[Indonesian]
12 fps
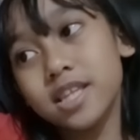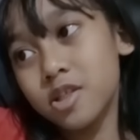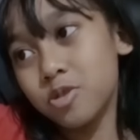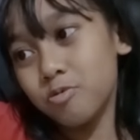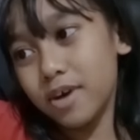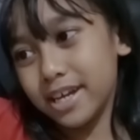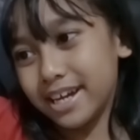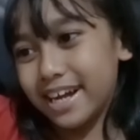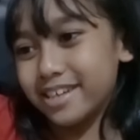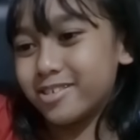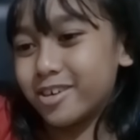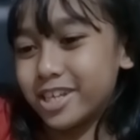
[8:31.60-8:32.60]
Cuman ada dua ya
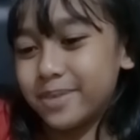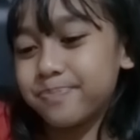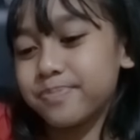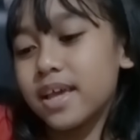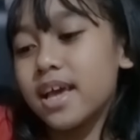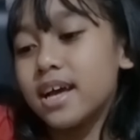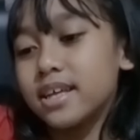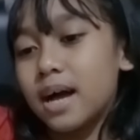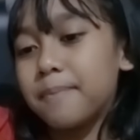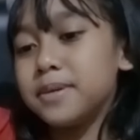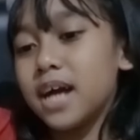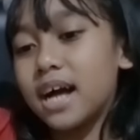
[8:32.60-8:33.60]
guys, sorry.
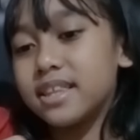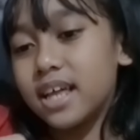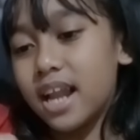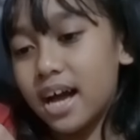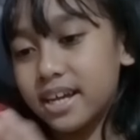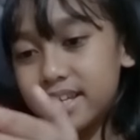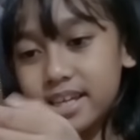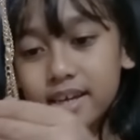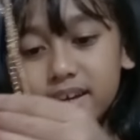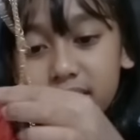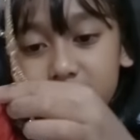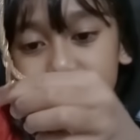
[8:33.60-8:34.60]
Tapi ada lagi
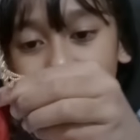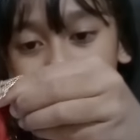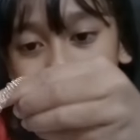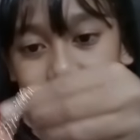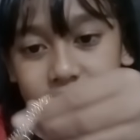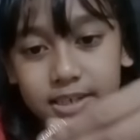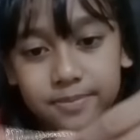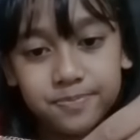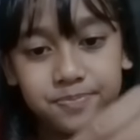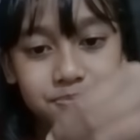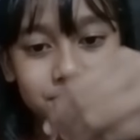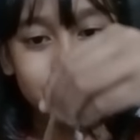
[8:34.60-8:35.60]
yang ini.
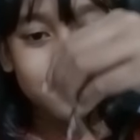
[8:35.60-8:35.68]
